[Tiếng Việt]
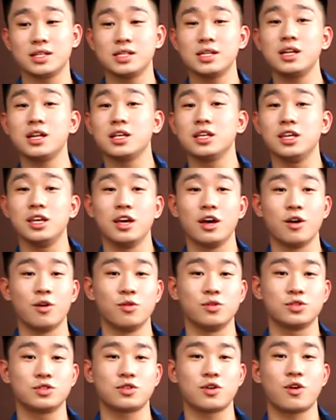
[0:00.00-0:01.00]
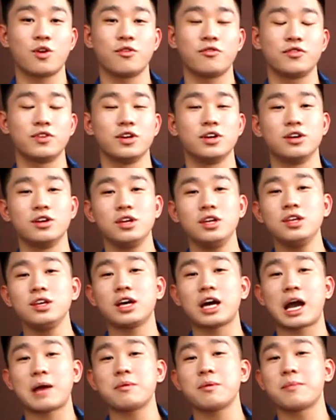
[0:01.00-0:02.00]
rất là nhiều so với những
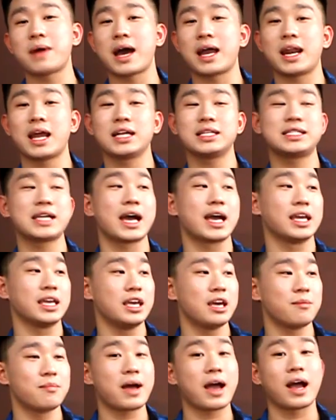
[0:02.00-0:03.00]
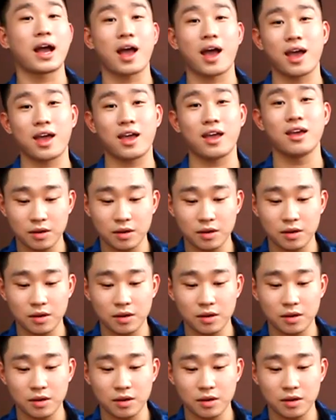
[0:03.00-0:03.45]
cái mà bạn đang trải nghiệm hàng ngày.